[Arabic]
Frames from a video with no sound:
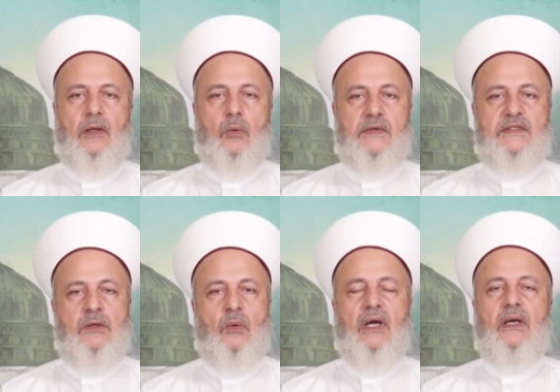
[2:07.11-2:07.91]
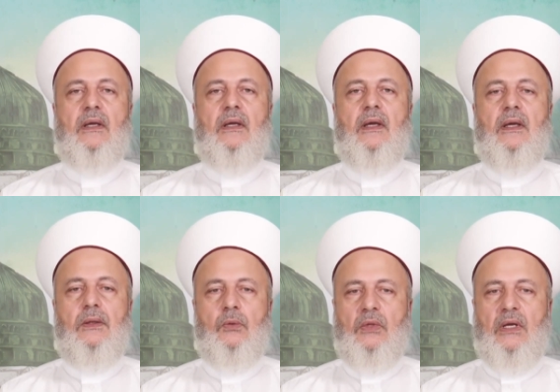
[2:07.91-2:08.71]
والسواك
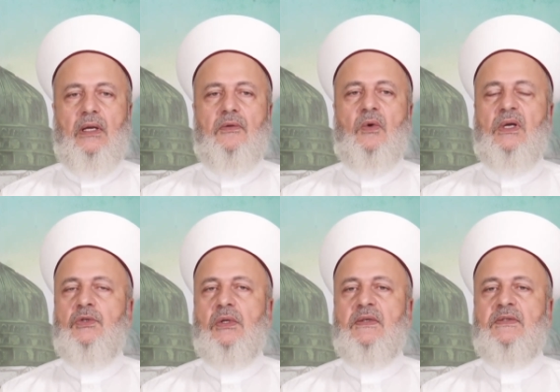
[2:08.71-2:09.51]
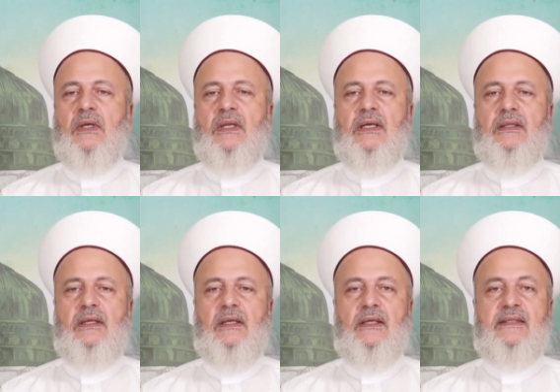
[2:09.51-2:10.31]
يضاعف أجر الصلاة
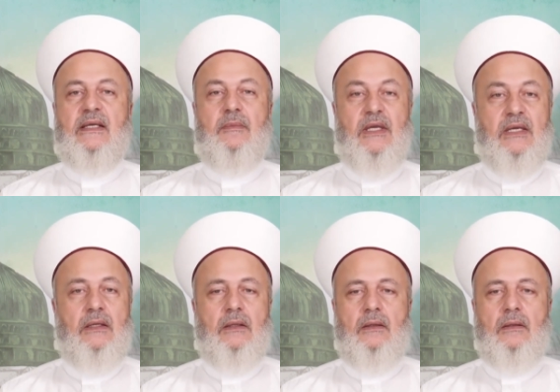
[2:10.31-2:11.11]
إلى السبعين